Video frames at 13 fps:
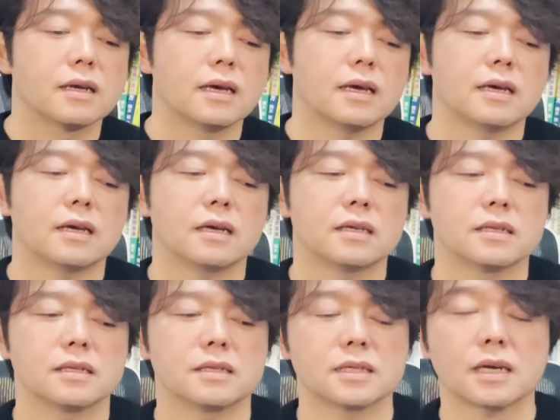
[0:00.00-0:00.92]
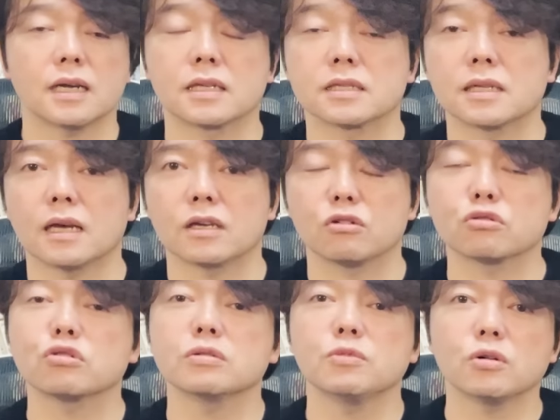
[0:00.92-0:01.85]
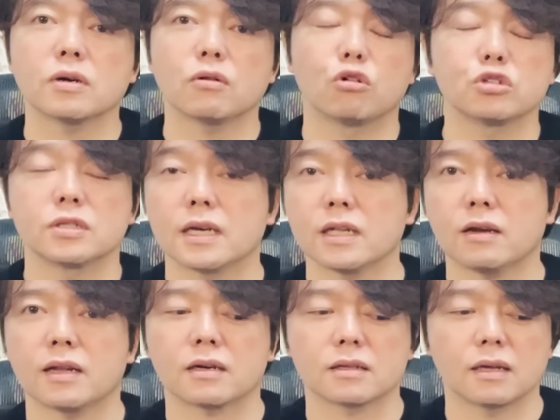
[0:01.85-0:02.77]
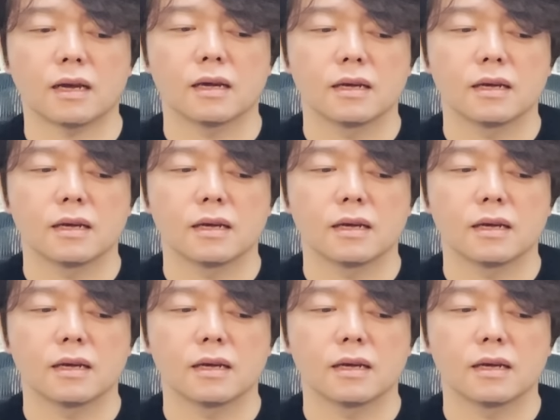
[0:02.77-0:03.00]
えー、しっかりですね、予測も保守的ではなくて、